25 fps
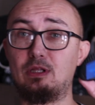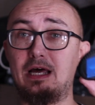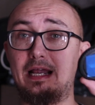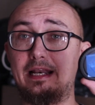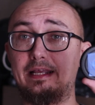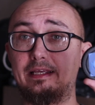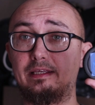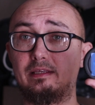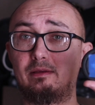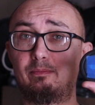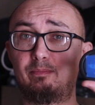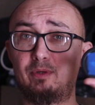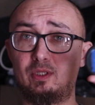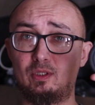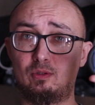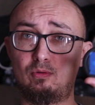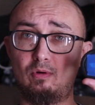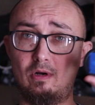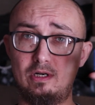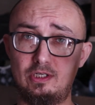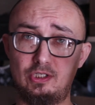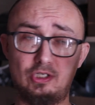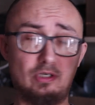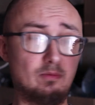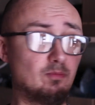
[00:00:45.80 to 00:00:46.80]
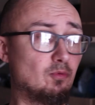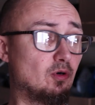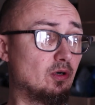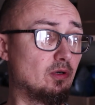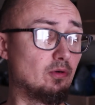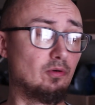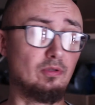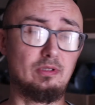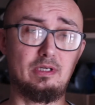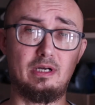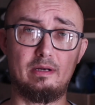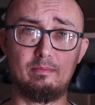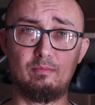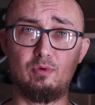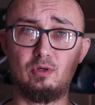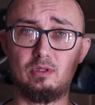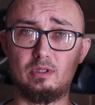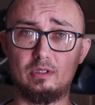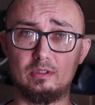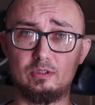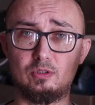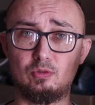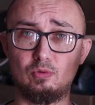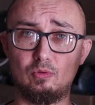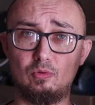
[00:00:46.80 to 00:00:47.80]
удаленький пинхольчик мой, он
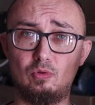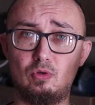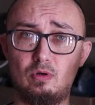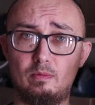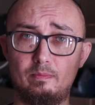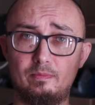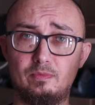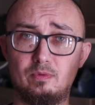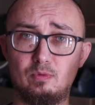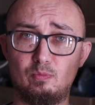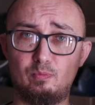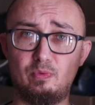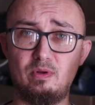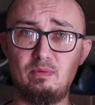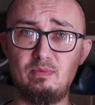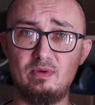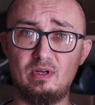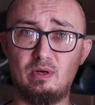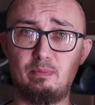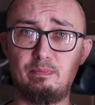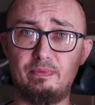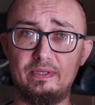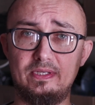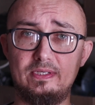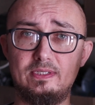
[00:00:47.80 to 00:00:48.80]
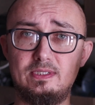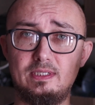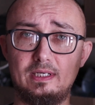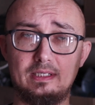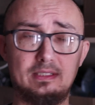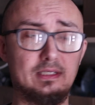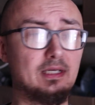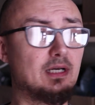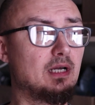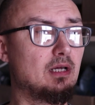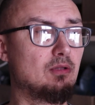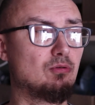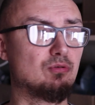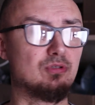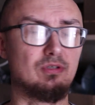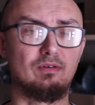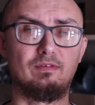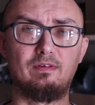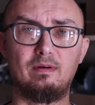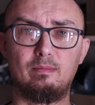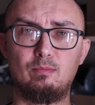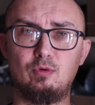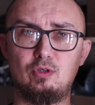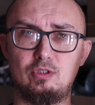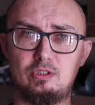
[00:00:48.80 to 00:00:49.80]
работал с углом ну, примерно 50
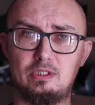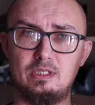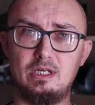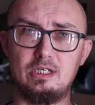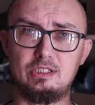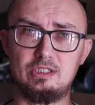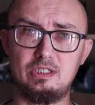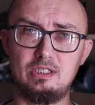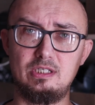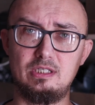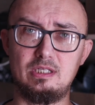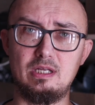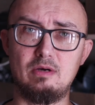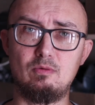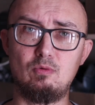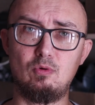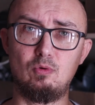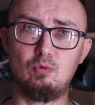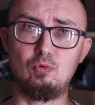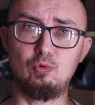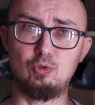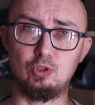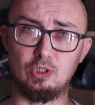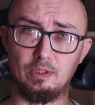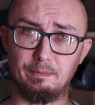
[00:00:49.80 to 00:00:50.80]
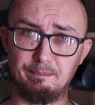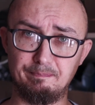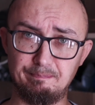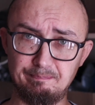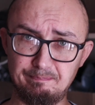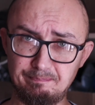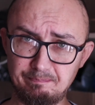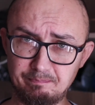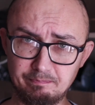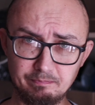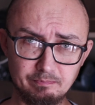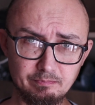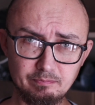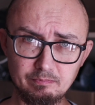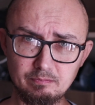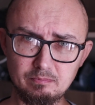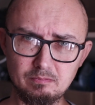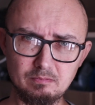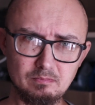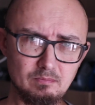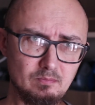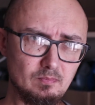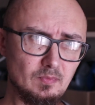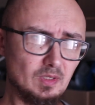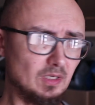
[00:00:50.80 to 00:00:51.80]
градусов, а может даже и того уже.
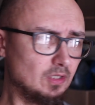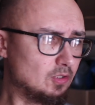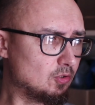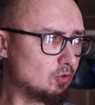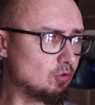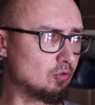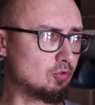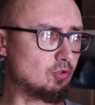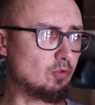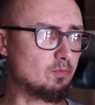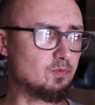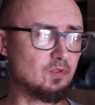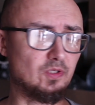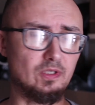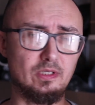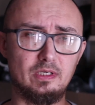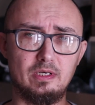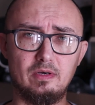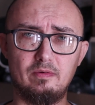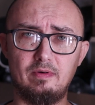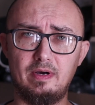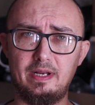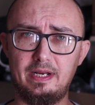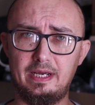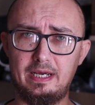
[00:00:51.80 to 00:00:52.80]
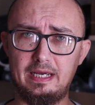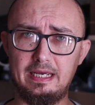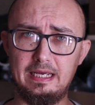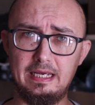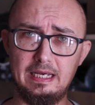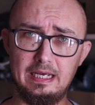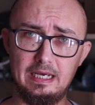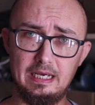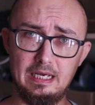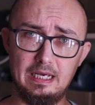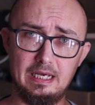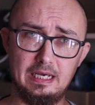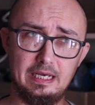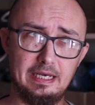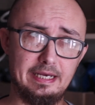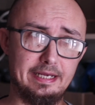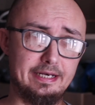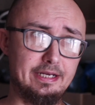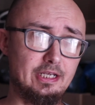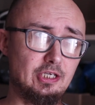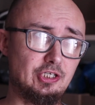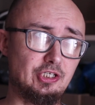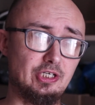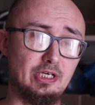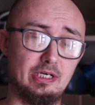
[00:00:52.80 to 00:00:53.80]
Что, собственно говоря,
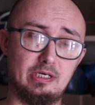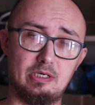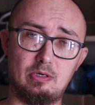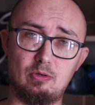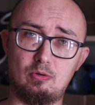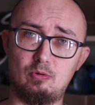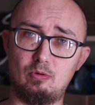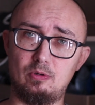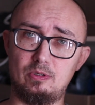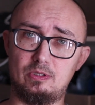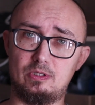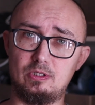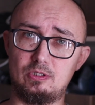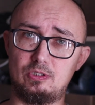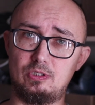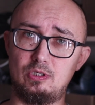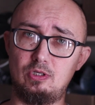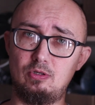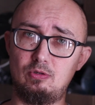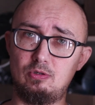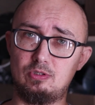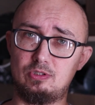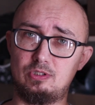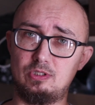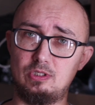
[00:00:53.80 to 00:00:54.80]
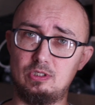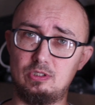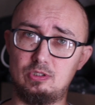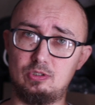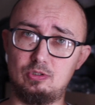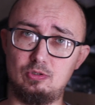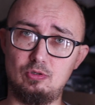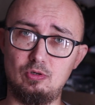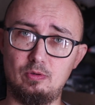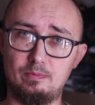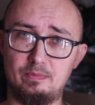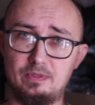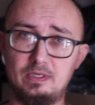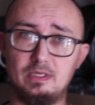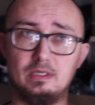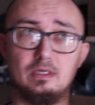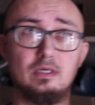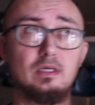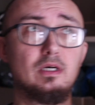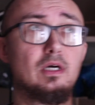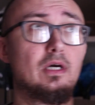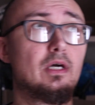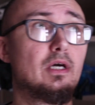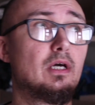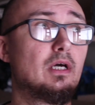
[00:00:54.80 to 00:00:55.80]
речь о какой-то серьезной
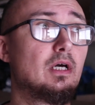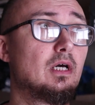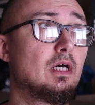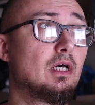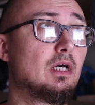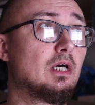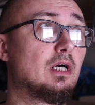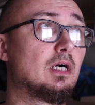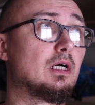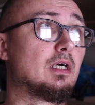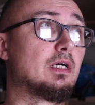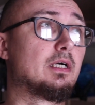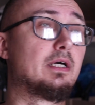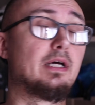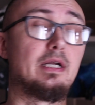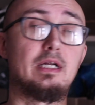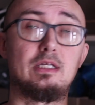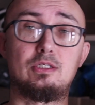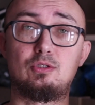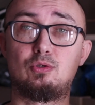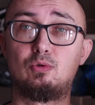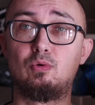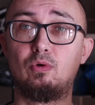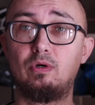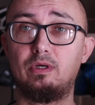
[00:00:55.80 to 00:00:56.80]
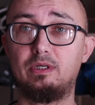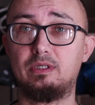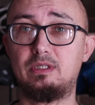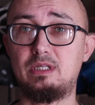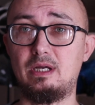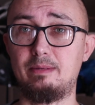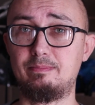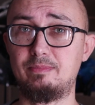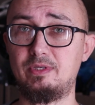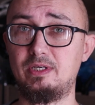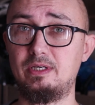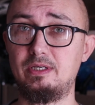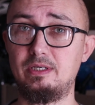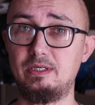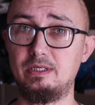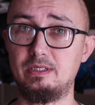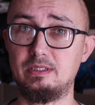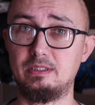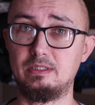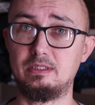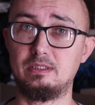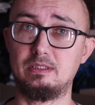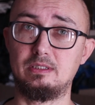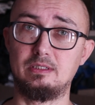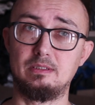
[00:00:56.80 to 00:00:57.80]
съемке э, городской, там где
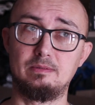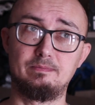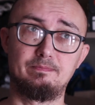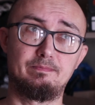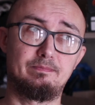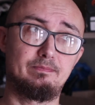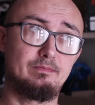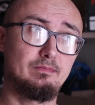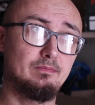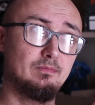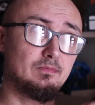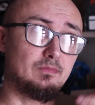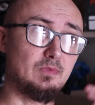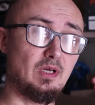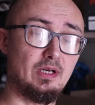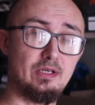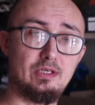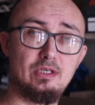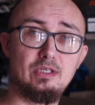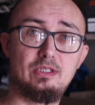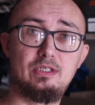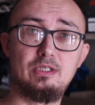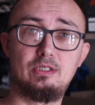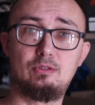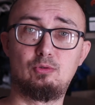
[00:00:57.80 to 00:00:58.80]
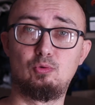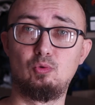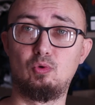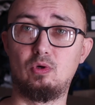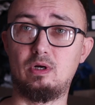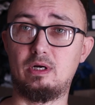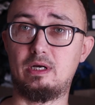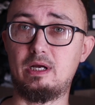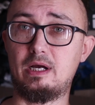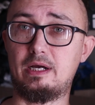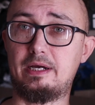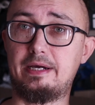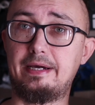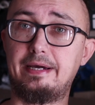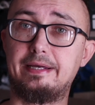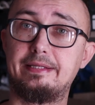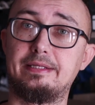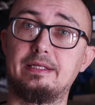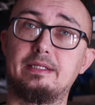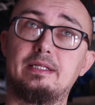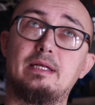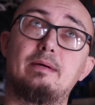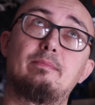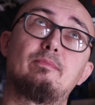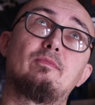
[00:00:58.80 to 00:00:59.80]
э, архитектура
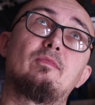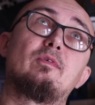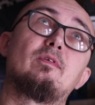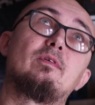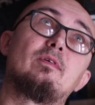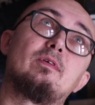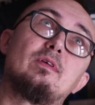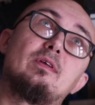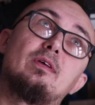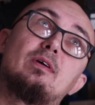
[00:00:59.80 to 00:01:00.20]
какая-то там